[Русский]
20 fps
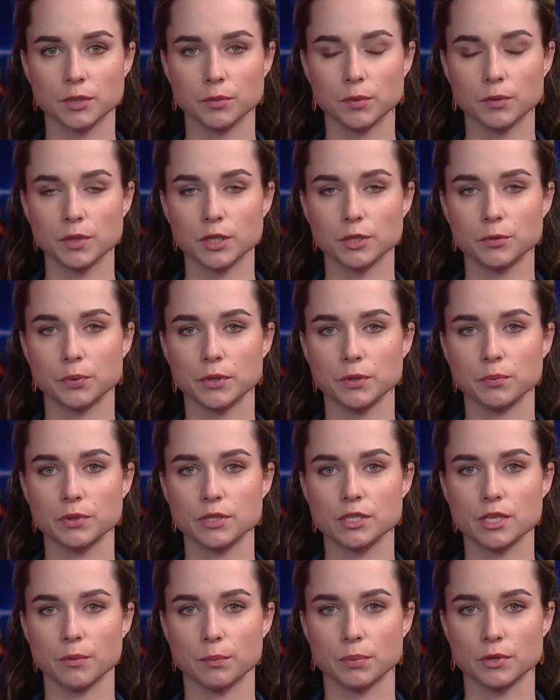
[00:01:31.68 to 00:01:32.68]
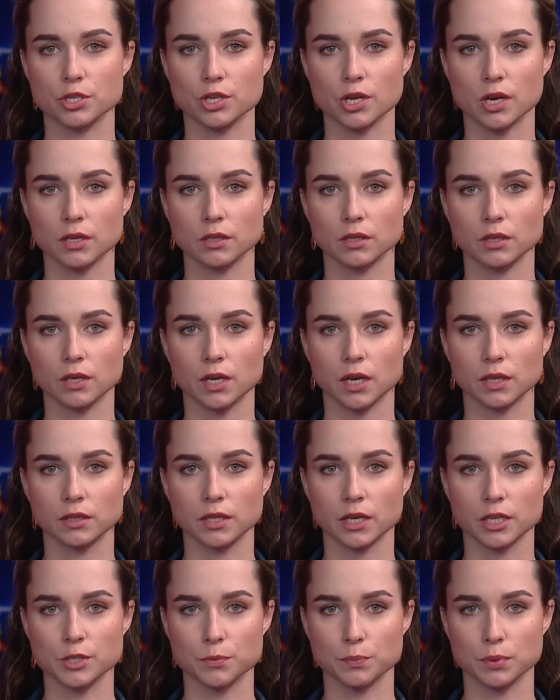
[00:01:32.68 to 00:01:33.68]
На момент прибытия пожарных
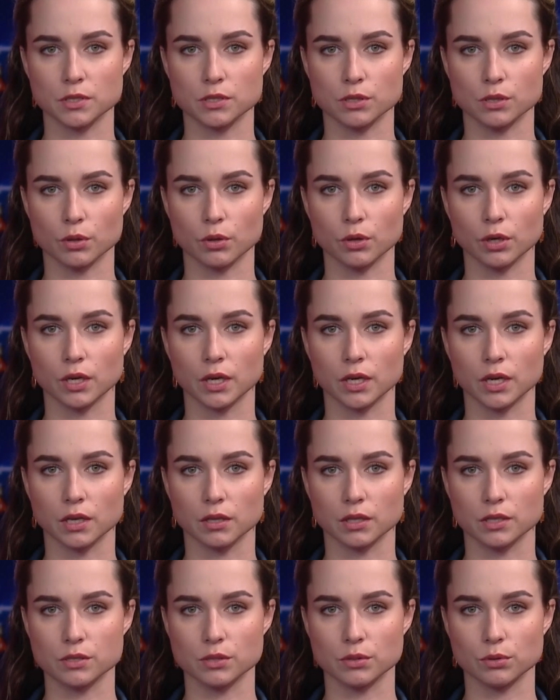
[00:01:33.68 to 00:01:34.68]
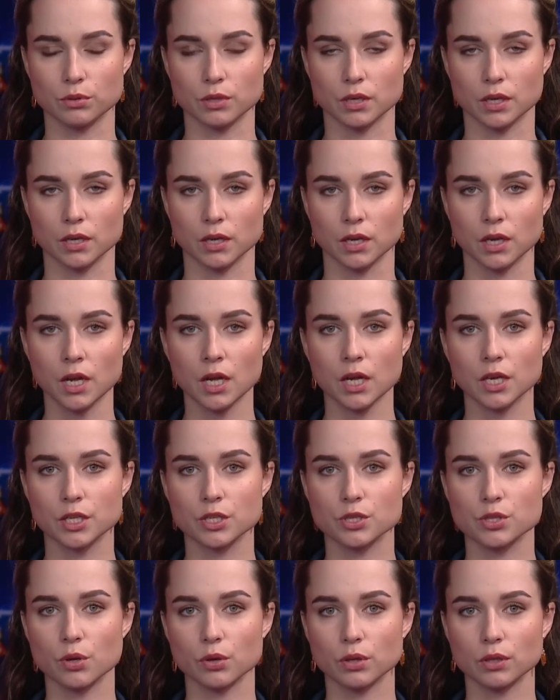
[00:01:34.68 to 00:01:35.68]
одна из пристроек горела изнутри.
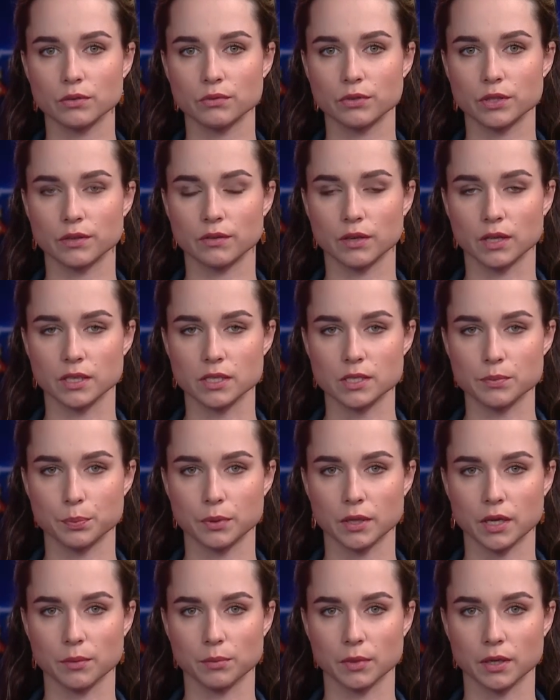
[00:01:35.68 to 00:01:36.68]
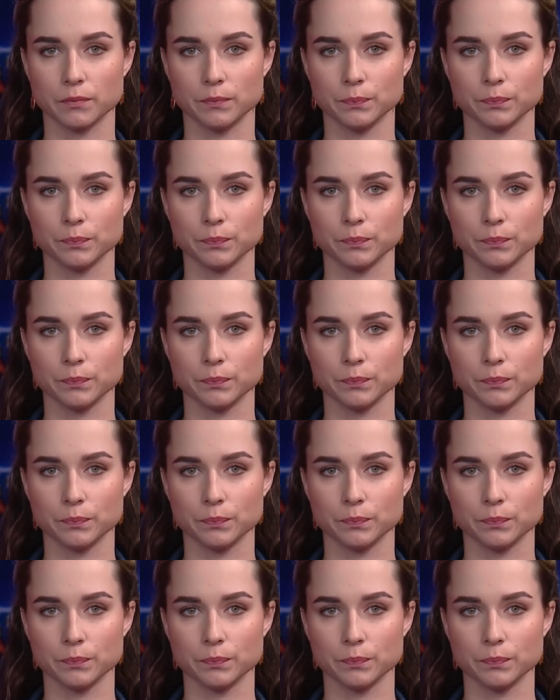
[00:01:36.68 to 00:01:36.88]
Из окон вырывалось пламя.